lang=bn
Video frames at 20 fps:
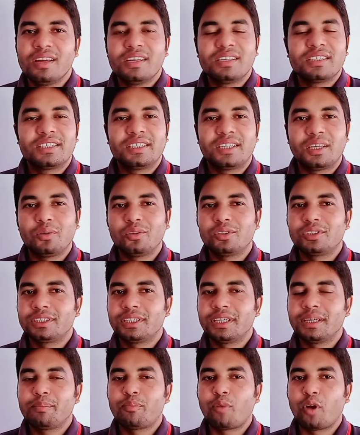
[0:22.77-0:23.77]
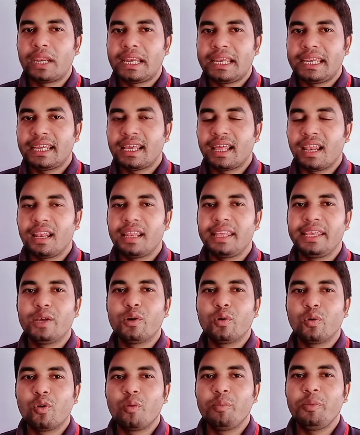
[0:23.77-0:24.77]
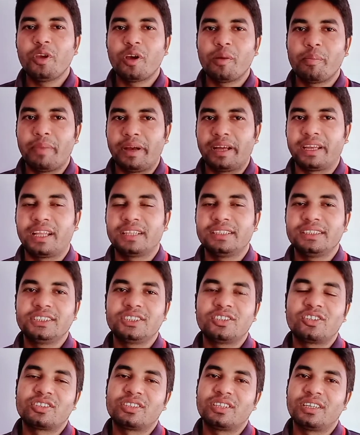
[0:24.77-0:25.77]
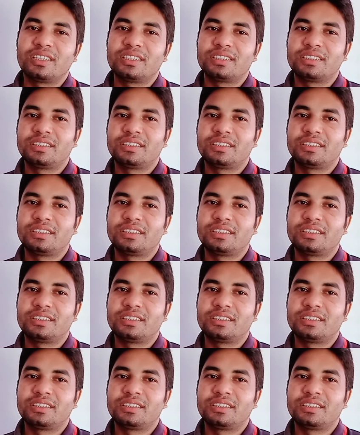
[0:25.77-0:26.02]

সেটা হচ্ছে পলিটিক্যাল ইকোনমি অফ বাংলাদেশ অর্থাৎ